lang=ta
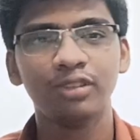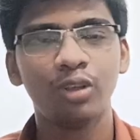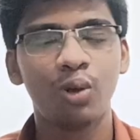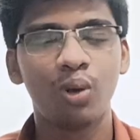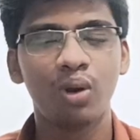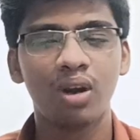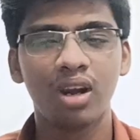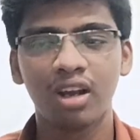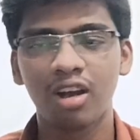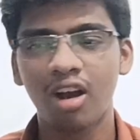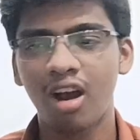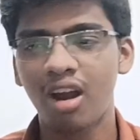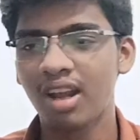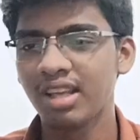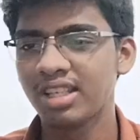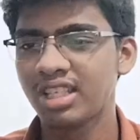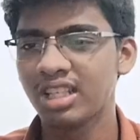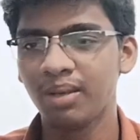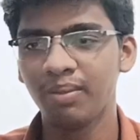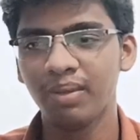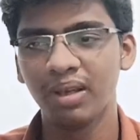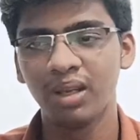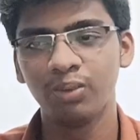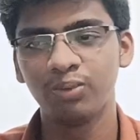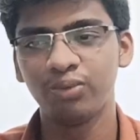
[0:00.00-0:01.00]
உங்களுக்கு
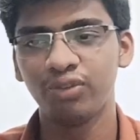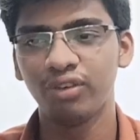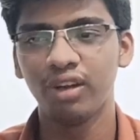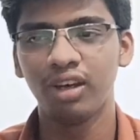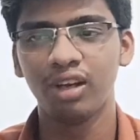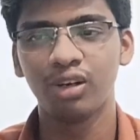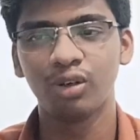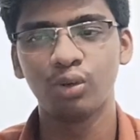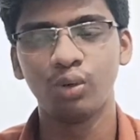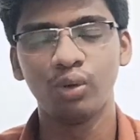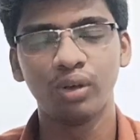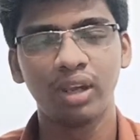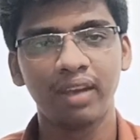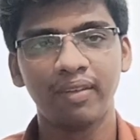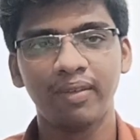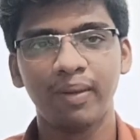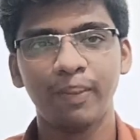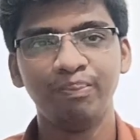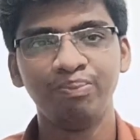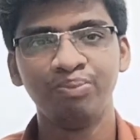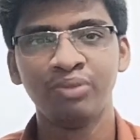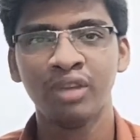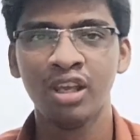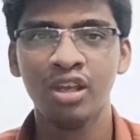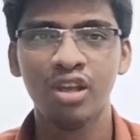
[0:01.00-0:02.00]
காலேஜ்லமே ஹெல்ப்ஃபுல்லாக இருக்கும் ஓகேவா
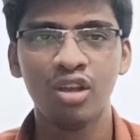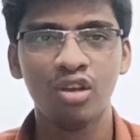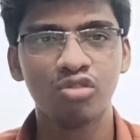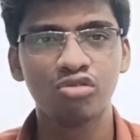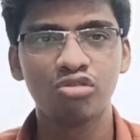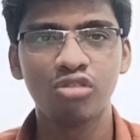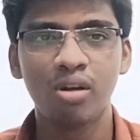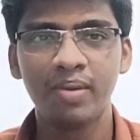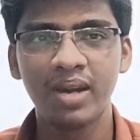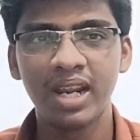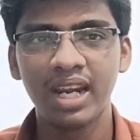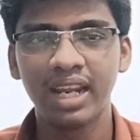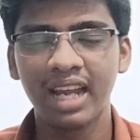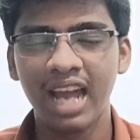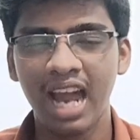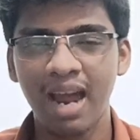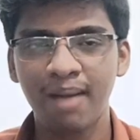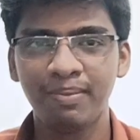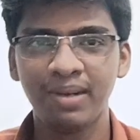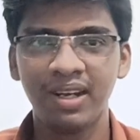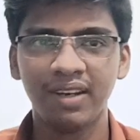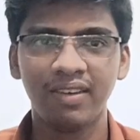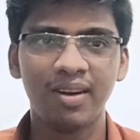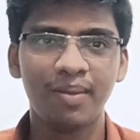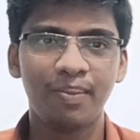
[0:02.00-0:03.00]
ஸோ அப்படி நீங்கள்
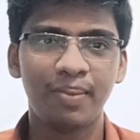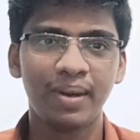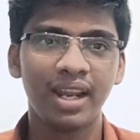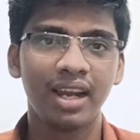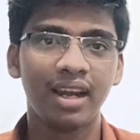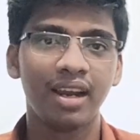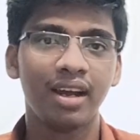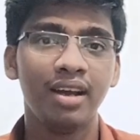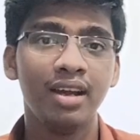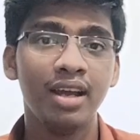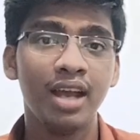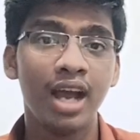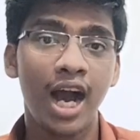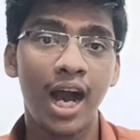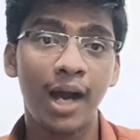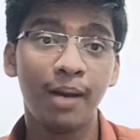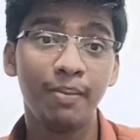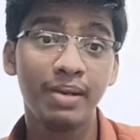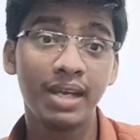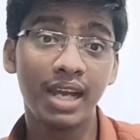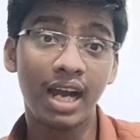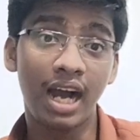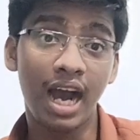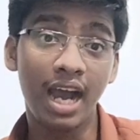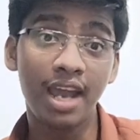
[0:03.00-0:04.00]
ஆப் டெவலப் பண்ணிடலாம்
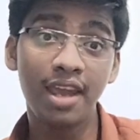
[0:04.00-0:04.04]
அப்படி